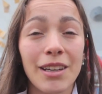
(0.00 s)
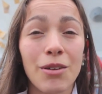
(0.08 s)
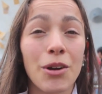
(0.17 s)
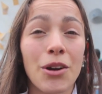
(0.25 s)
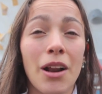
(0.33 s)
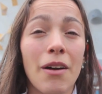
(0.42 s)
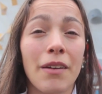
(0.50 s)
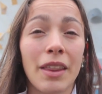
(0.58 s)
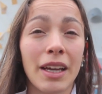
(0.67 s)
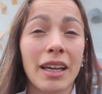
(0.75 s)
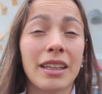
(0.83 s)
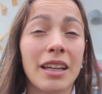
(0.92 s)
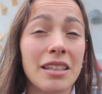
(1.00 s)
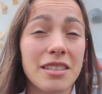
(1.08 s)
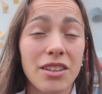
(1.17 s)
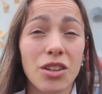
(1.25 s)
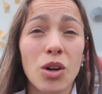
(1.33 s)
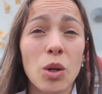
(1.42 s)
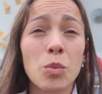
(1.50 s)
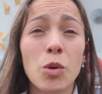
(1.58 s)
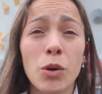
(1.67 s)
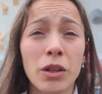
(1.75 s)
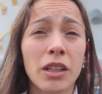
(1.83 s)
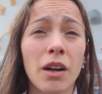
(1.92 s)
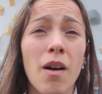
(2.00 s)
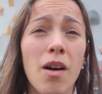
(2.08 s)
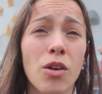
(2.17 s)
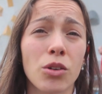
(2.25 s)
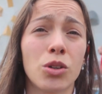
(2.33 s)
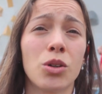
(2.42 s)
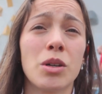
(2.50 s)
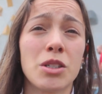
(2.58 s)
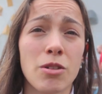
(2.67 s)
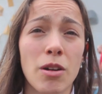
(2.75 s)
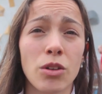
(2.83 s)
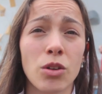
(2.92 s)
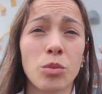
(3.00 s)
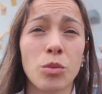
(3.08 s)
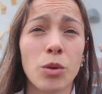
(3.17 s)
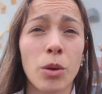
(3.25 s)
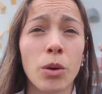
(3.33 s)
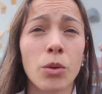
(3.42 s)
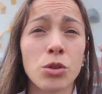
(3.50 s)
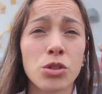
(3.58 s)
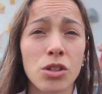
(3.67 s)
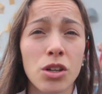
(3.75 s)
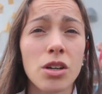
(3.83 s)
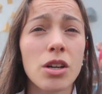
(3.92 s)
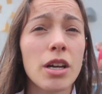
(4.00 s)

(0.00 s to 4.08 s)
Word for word: y bueno, la verdad que están haciendo un muy buen trabajo, todo llevando un muy buen curso,